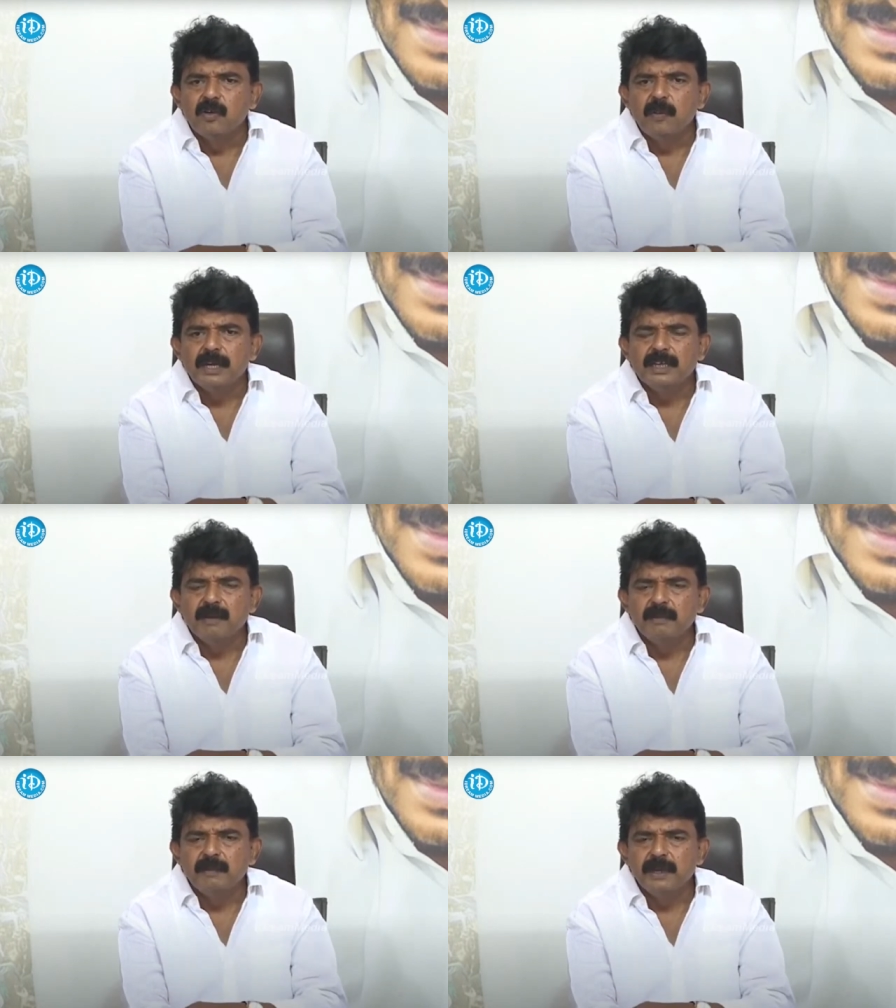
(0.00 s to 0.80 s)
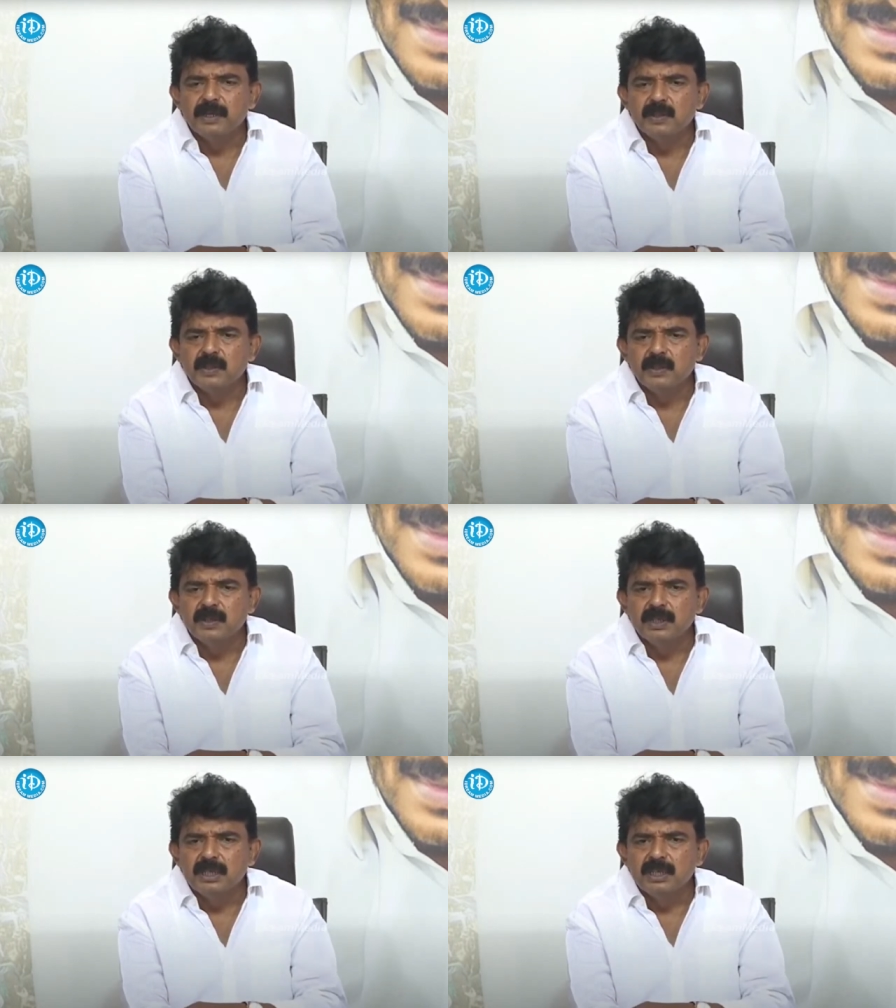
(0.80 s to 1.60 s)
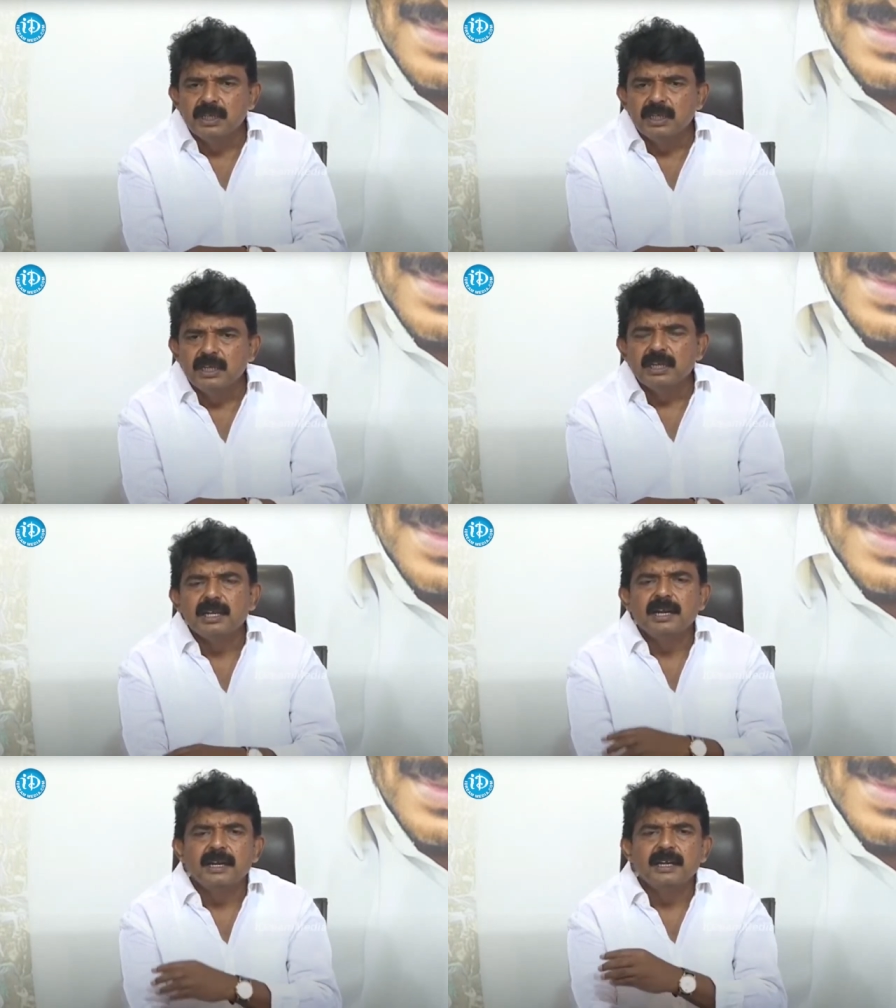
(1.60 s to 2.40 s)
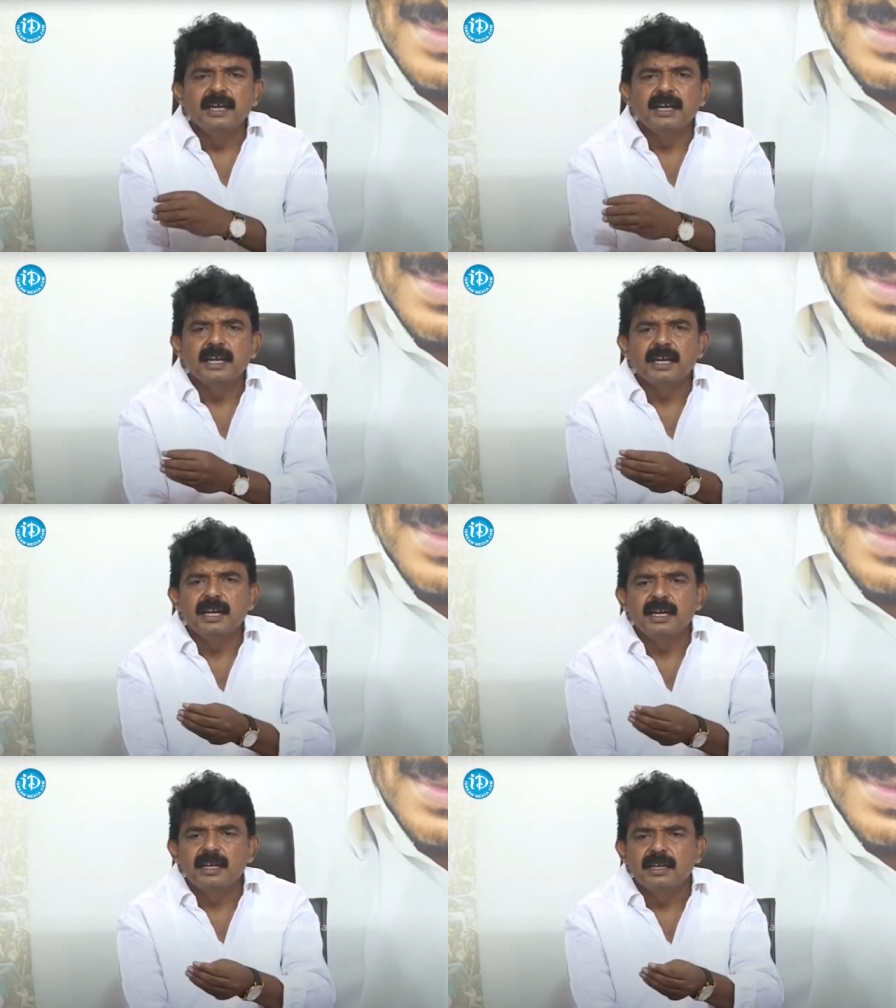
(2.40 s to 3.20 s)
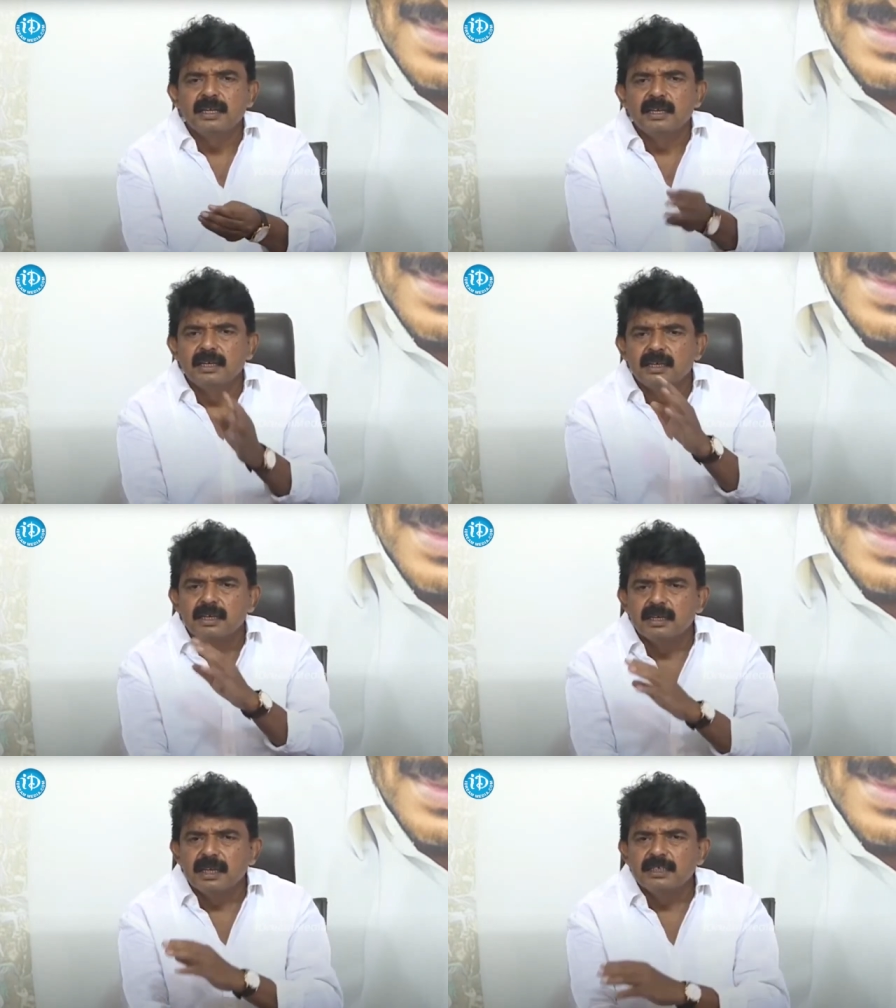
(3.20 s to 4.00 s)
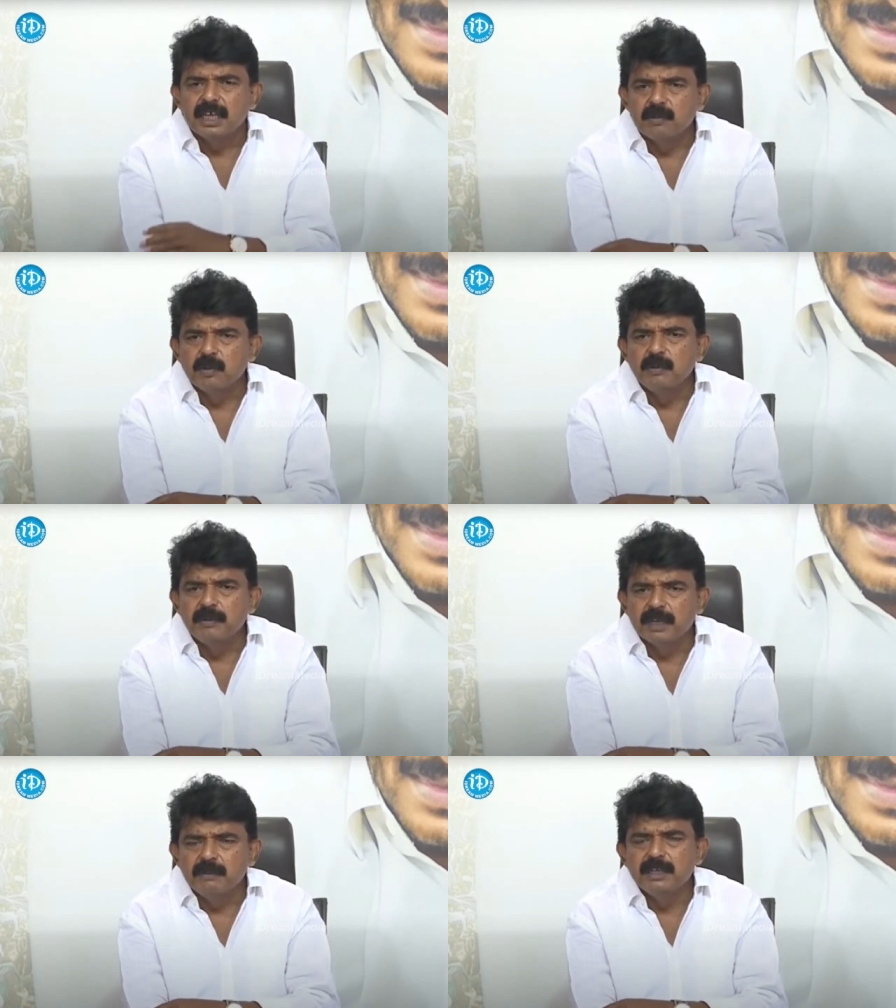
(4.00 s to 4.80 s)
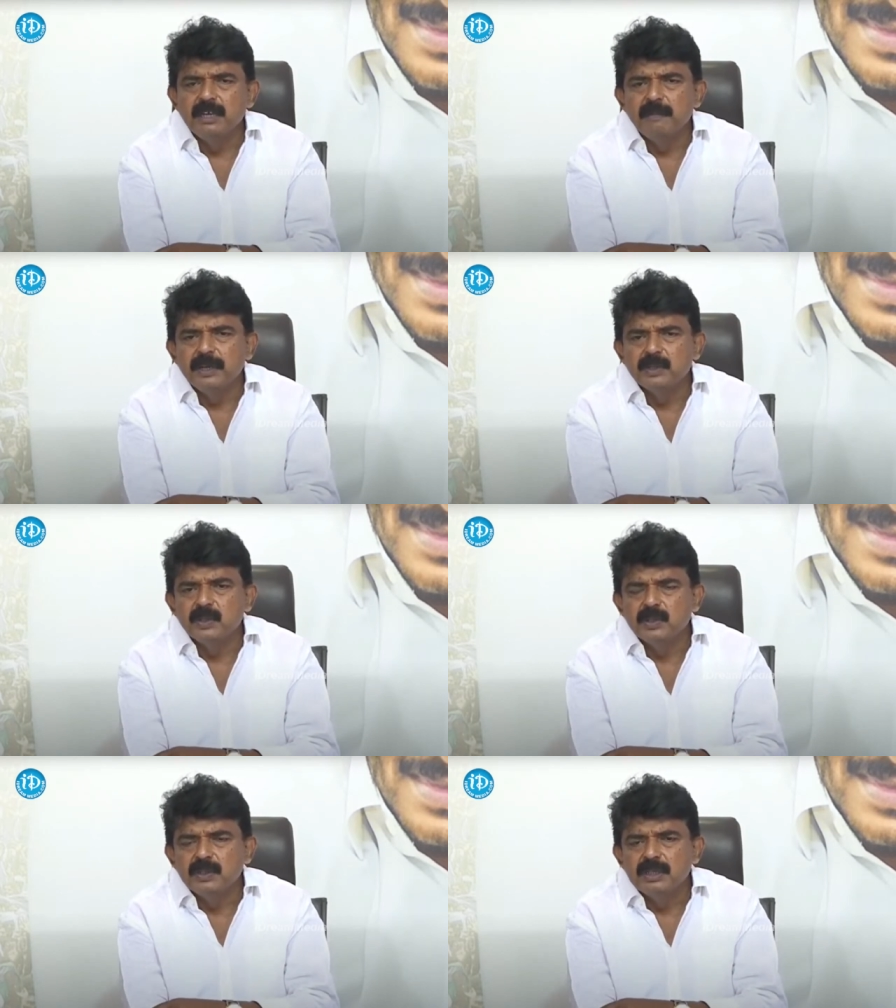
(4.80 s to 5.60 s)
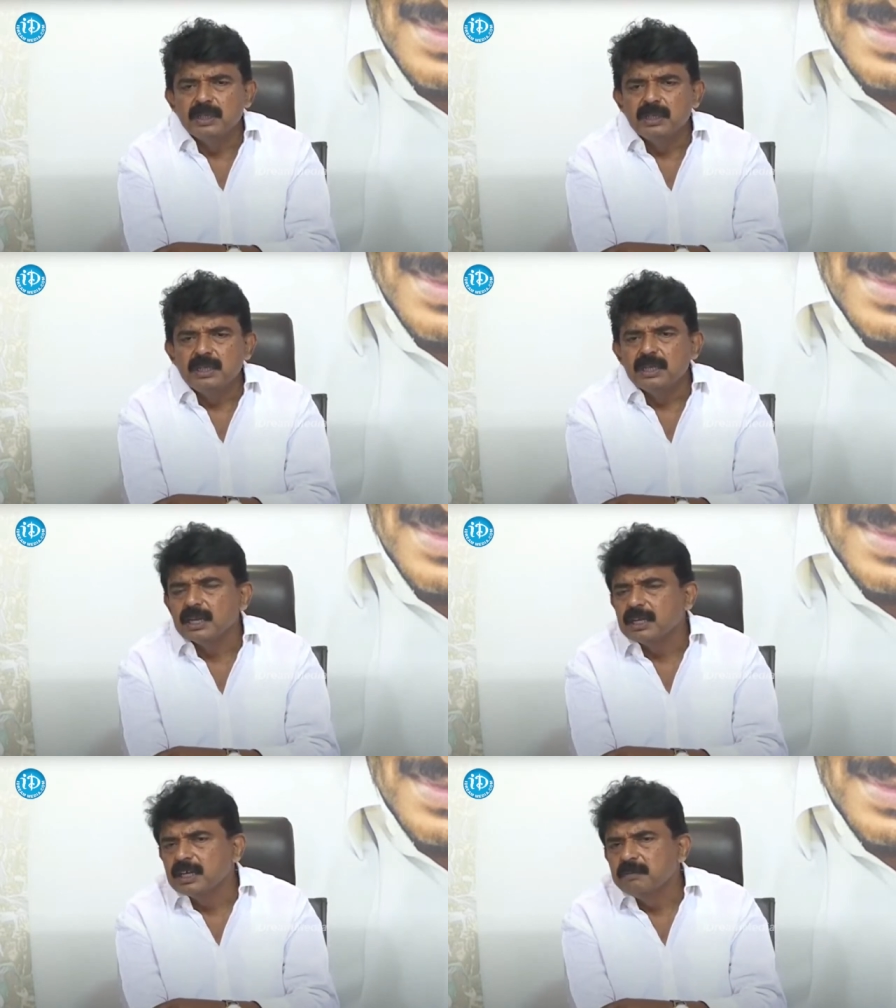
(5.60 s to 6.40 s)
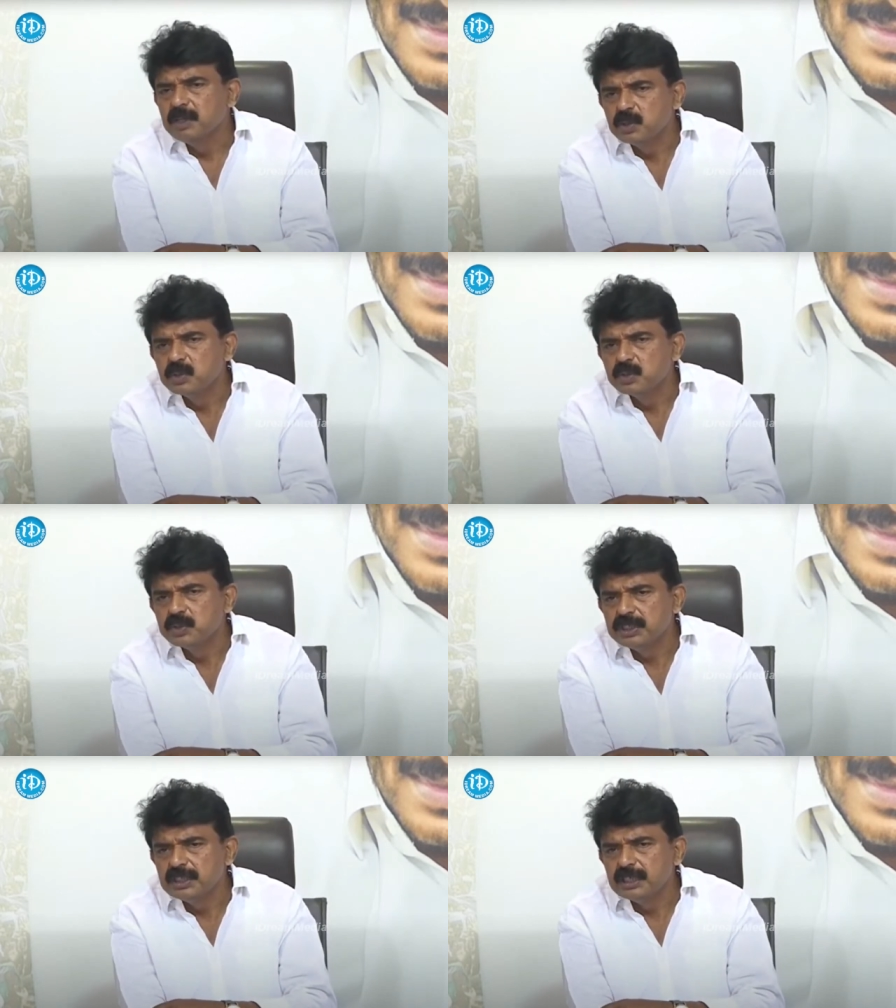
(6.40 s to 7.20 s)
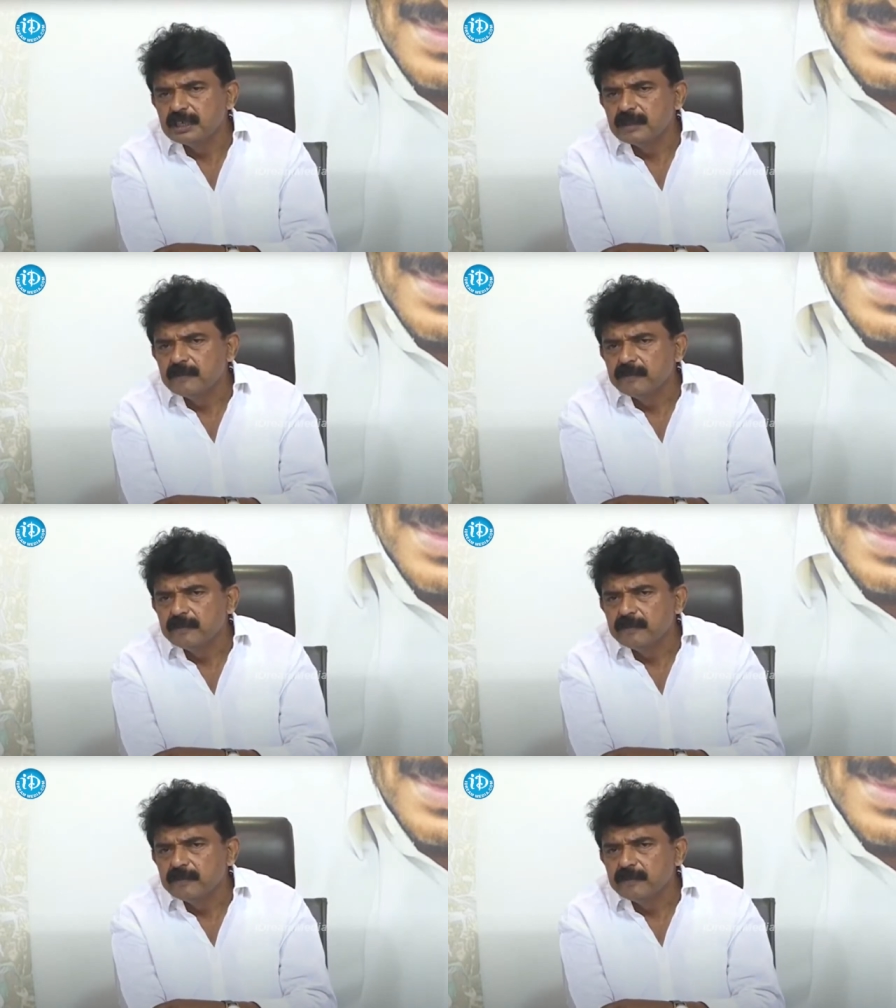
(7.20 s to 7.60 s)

ఉపాధి హామీ పేరుతో ఇట్లాంటి అనేక రకాల జన్మభూమి కమిటీల పేరుతో ఈ రకంగా మీరు దోచుకు తింటే